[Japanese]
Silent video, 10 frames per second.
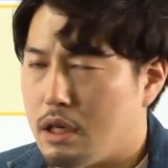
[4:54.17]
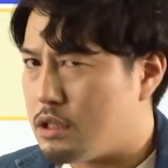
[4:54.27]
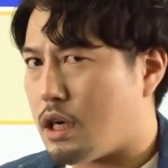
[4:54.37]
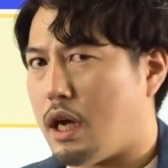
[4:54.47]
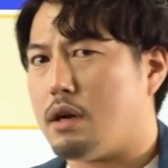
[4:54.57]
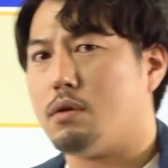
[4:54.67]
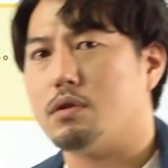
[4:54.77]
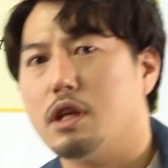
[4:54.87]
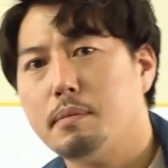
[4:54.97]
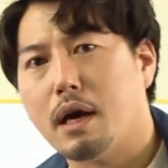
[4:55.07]
じゃあ、括弧
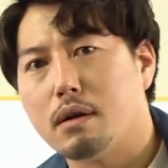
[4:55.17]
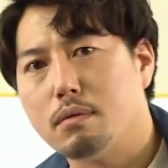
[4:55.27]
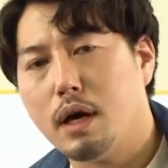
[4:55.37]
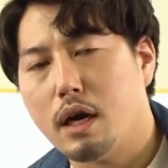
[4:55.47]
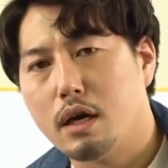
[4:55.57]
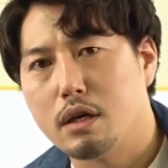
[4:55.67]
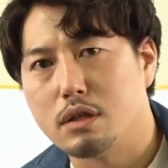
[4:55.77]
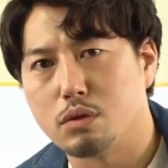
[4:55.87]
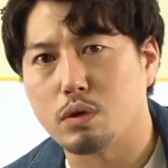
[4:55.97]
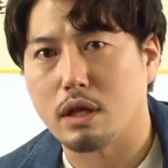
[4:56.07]
にばんは
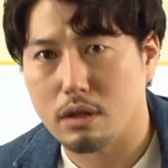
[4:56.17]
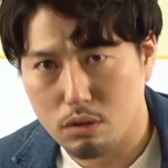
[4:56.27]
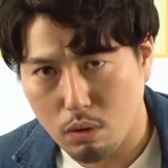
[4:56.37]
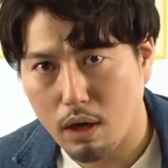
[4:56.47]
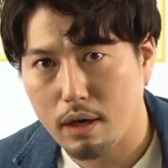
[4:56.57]
どうなるでしょう